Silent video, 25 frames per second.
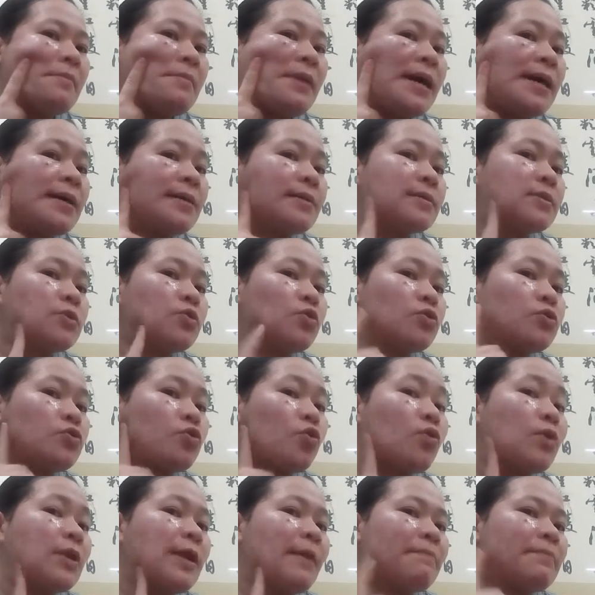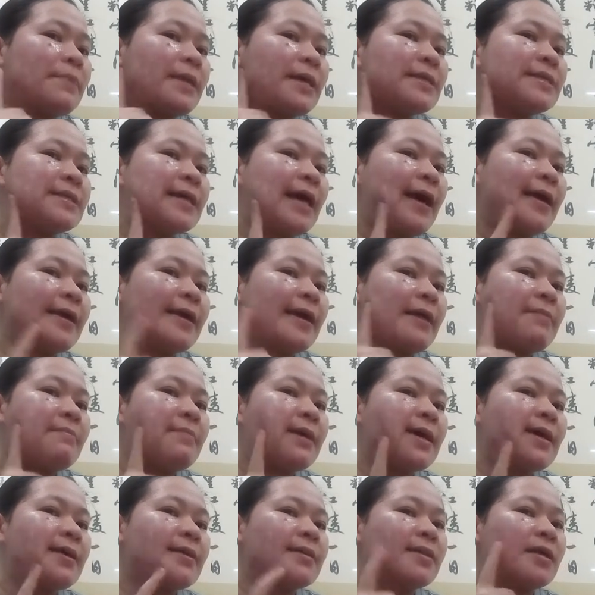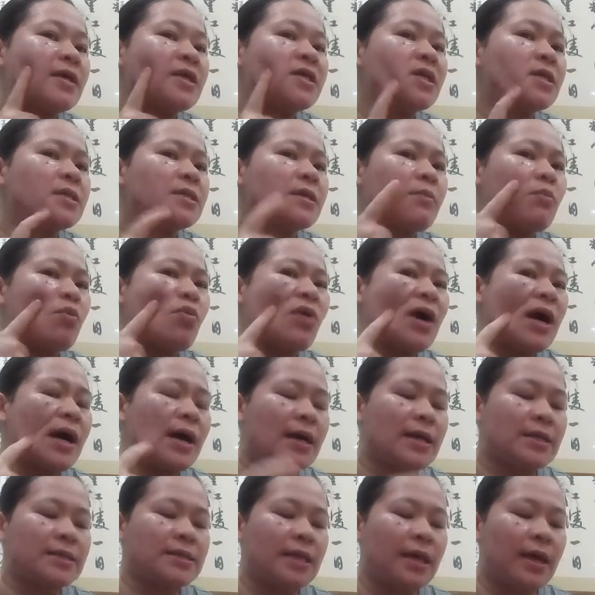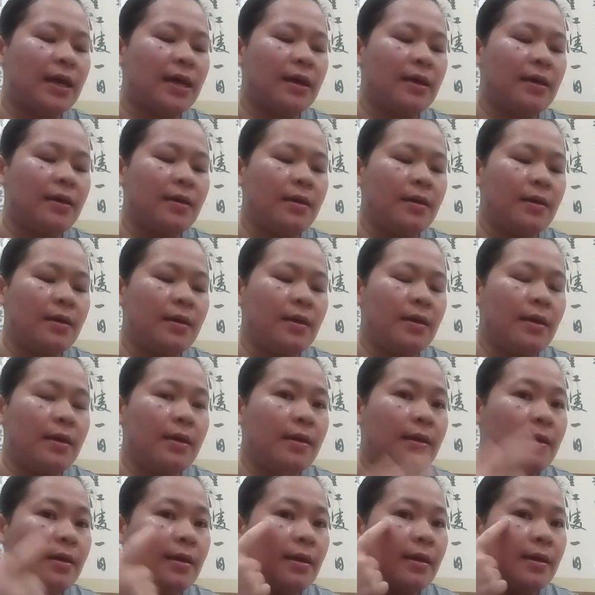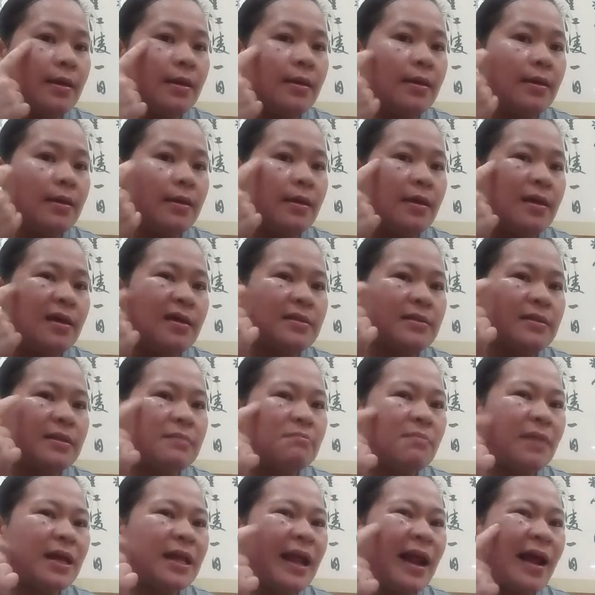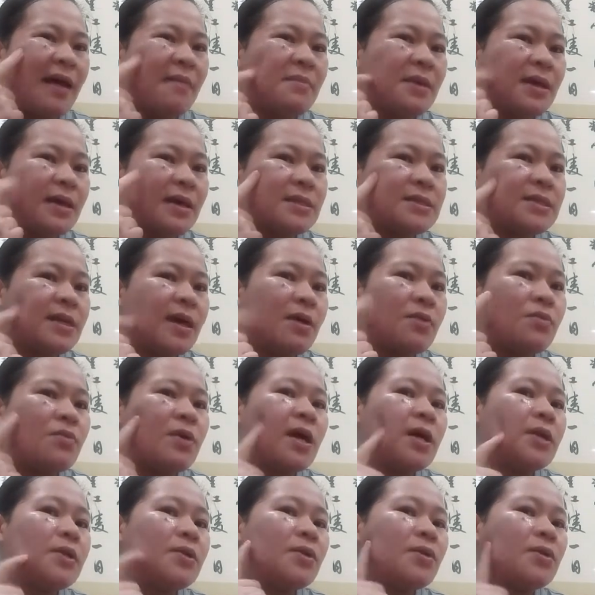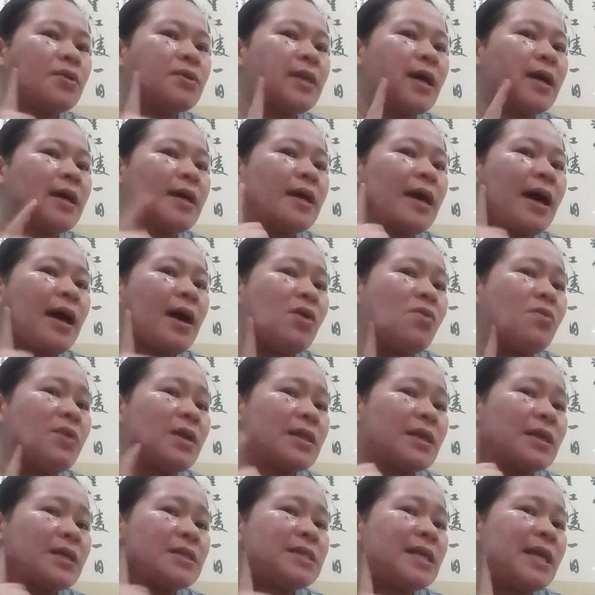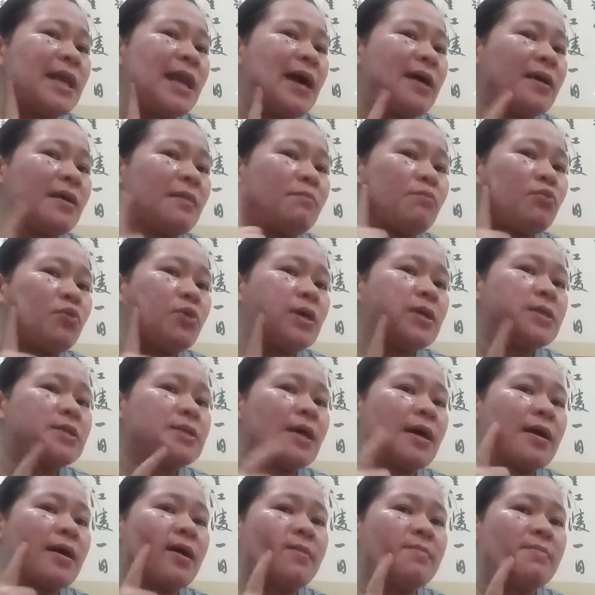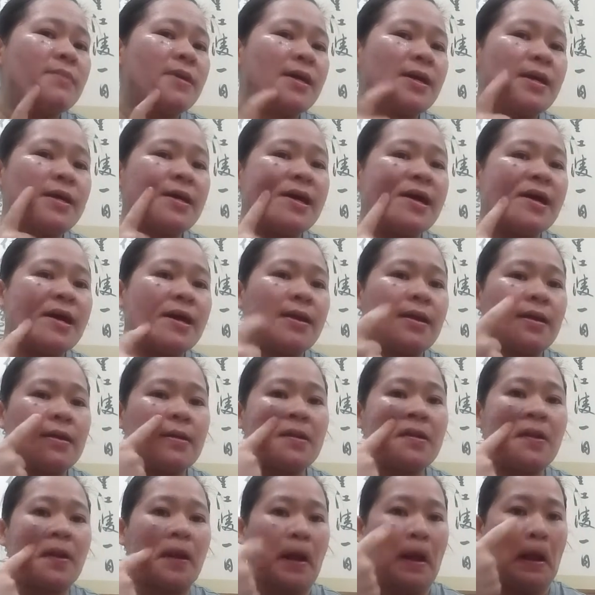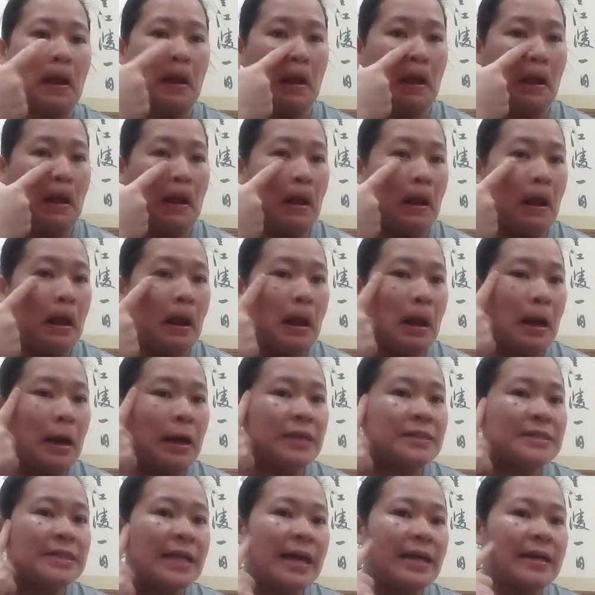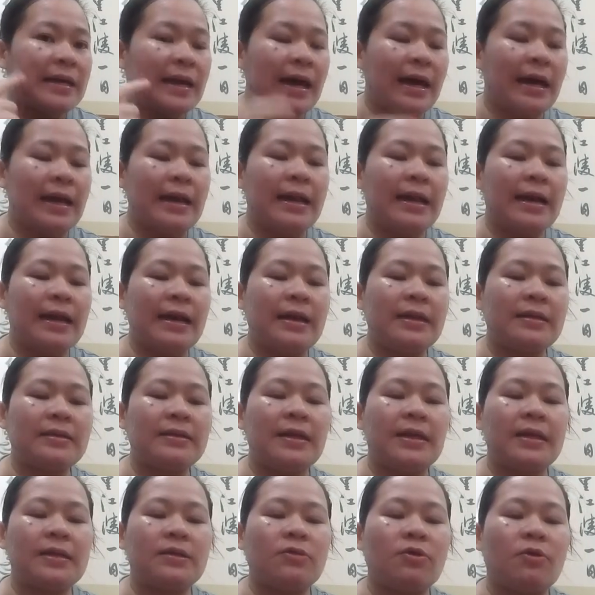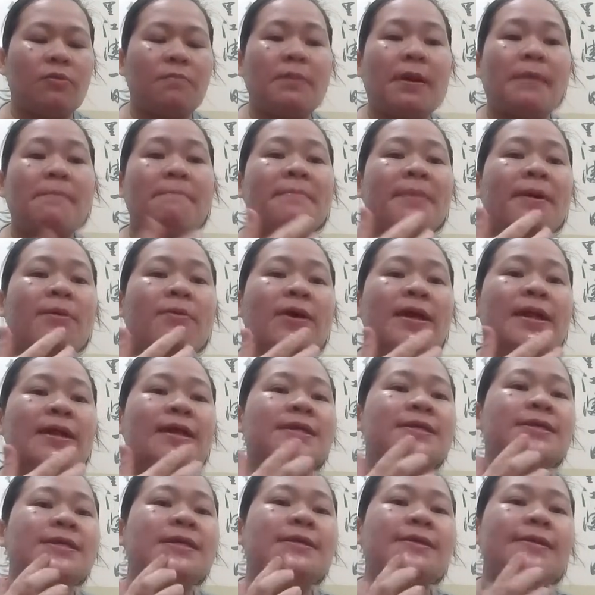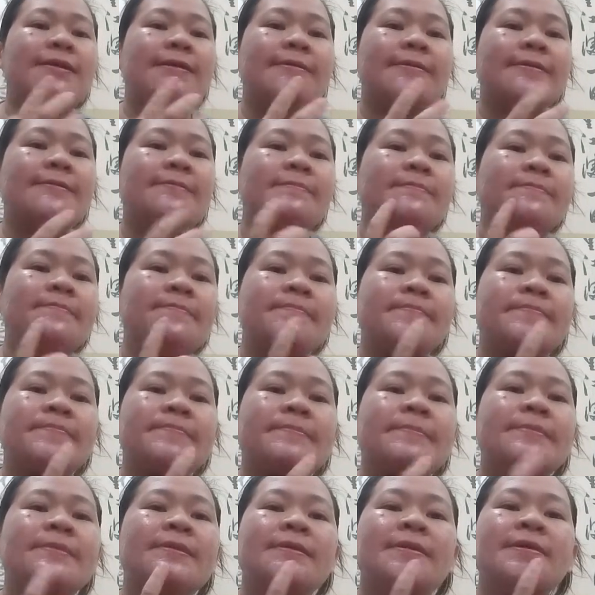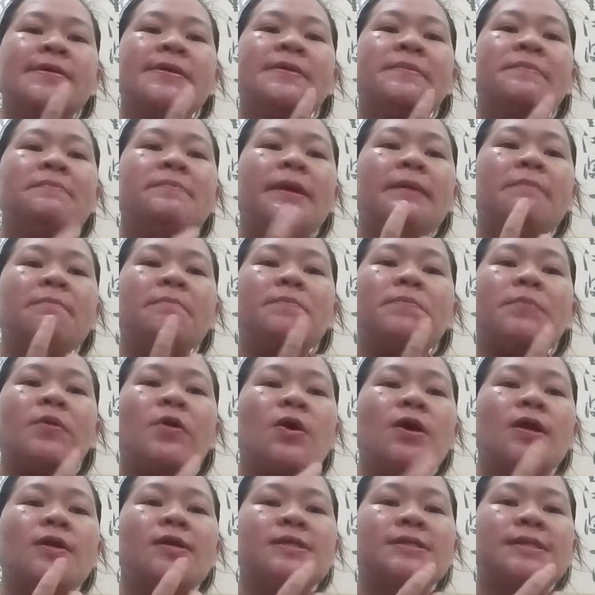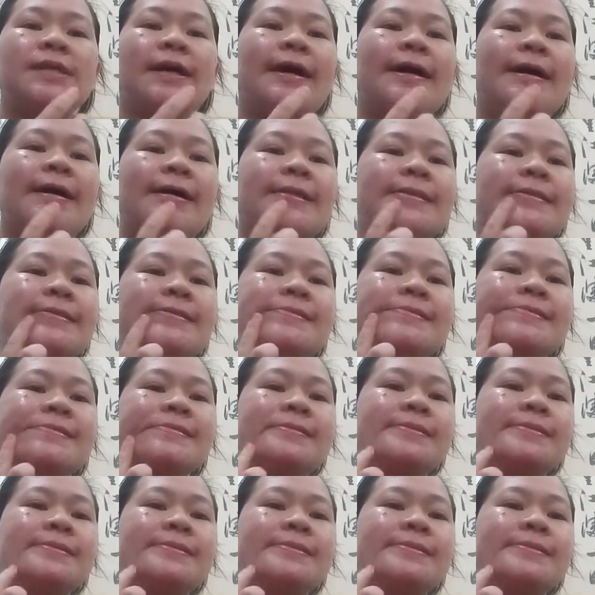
magtutuklap na siya. Ayan, maganda siya sa mukha kasi. Marami kasi akong ano, tagihawat kasi laging puyat sa gabi yan. Kasi ang nakalagay dito, pampawala siya ng pimples at